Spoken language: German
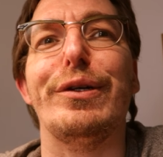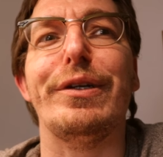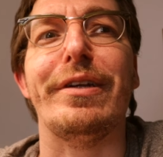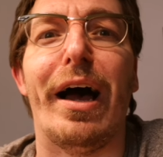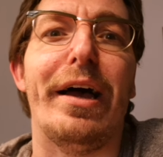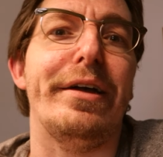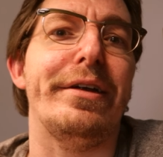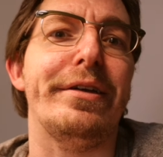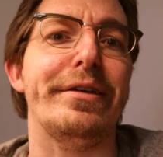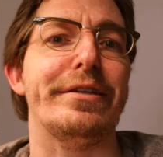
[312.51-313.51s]

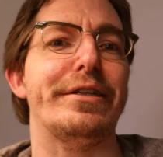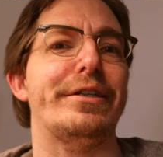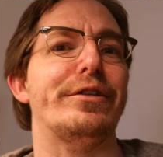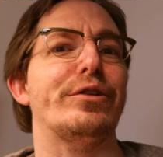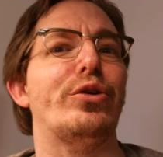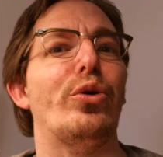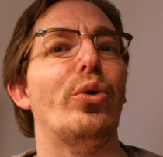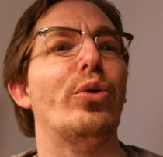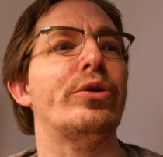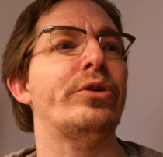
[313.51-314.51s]
dahin, dass ich diesen
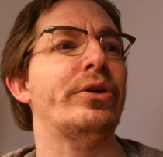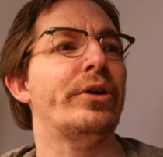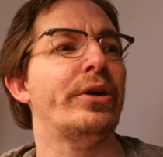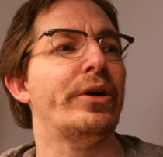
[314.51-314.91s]
Kron